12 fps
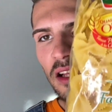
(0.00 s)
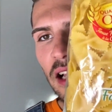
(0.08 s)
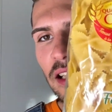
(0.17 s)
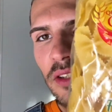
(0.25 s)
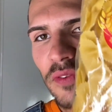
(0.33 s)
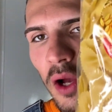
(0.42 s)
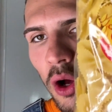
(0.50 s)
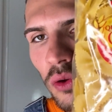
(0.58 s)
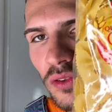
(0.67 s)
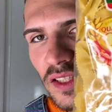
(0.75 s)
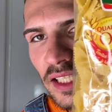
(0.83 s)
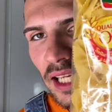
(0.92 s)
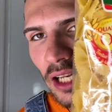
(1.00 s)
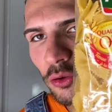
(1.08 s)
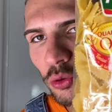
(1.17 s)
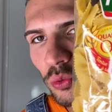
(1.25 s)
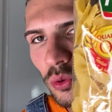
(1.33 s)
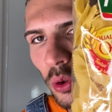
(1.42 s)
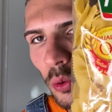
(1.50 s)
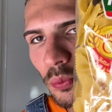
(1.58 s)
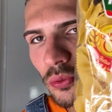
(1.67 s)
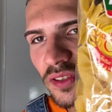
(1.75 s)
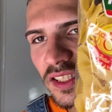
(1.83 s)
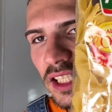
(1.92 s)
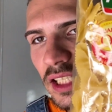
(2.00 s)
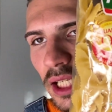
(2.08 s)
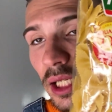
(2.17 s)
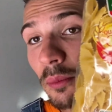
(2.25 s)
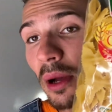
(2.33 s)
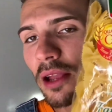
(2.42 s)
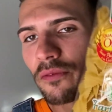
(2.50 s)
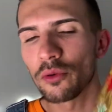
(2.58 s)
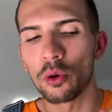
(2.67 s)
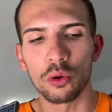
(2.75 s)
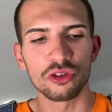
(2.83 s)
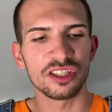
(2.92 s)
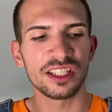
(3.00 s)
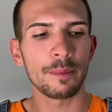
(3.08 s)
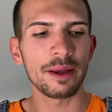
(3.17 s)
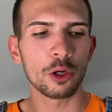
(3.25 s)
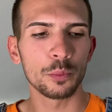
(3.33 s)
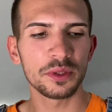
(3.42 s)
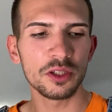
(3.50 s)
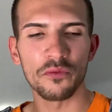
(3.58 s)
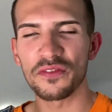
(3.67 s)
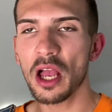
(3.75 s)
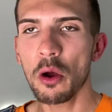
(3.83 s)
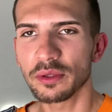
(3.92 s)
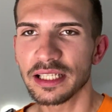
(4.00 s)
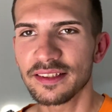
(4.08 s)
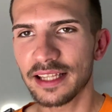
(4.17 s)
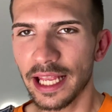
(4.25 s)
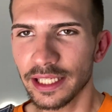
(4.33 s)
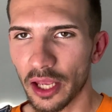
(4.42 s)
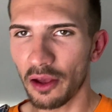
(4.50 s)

la différence, c'est qu'elles sont euh, plus triées. Bref, euh, j'ai dit à ma copine, viens, on essaye.